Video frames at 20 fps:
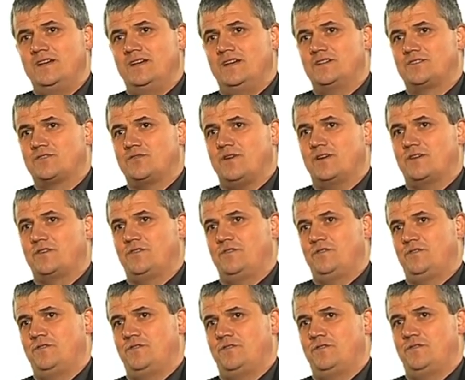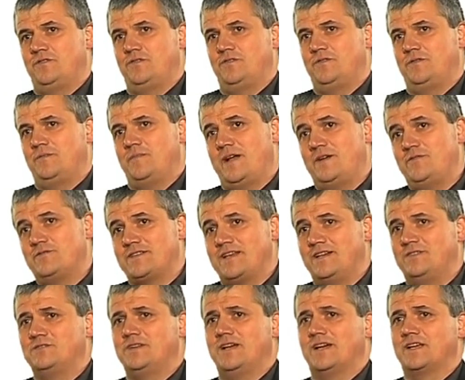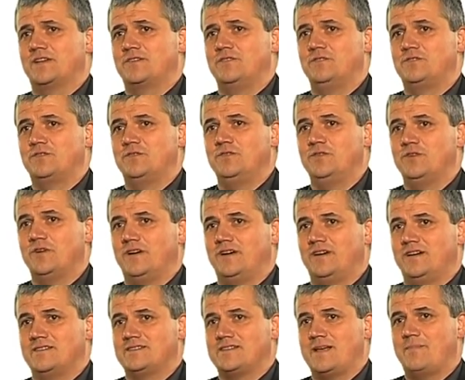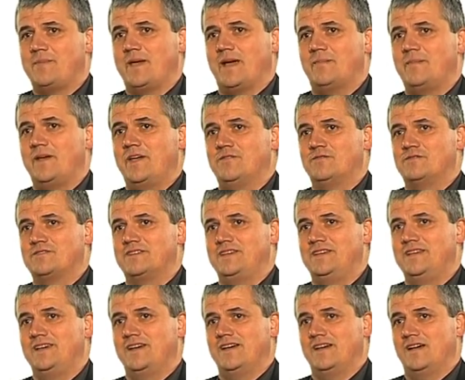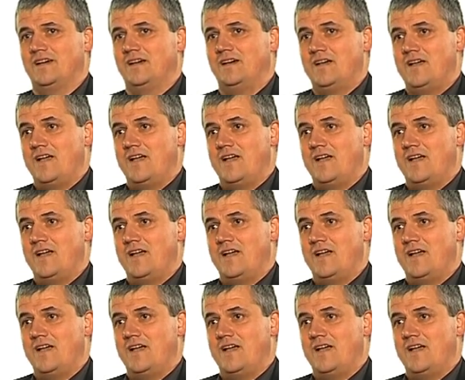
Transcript: Et je crois que ben, le salon de l'agriculture, euh, ça permet aussi euh,